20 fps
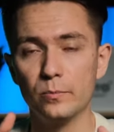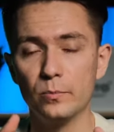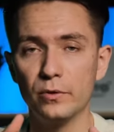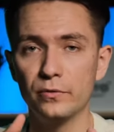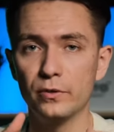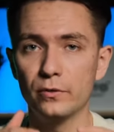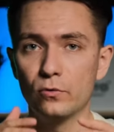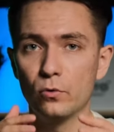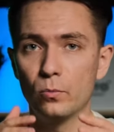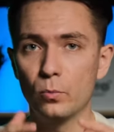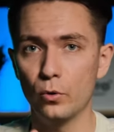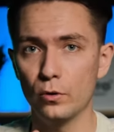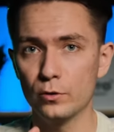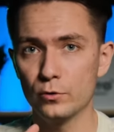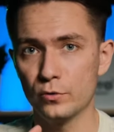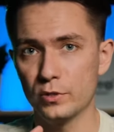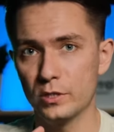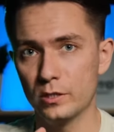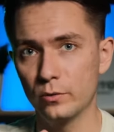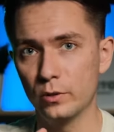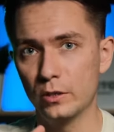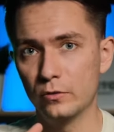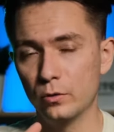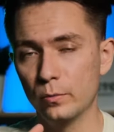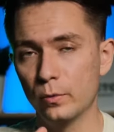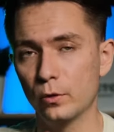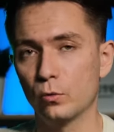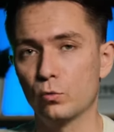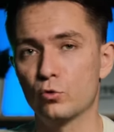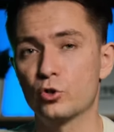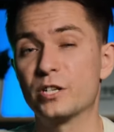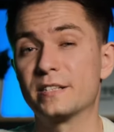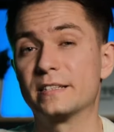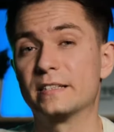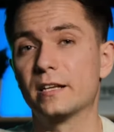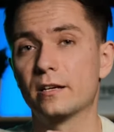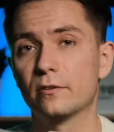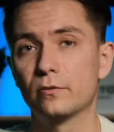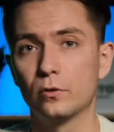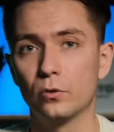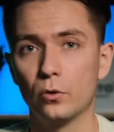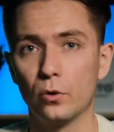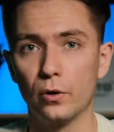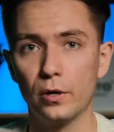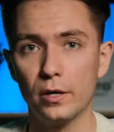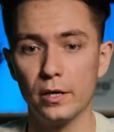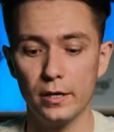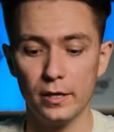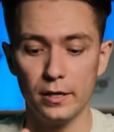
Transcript: Мы в его пользу сделали выбор уже давно.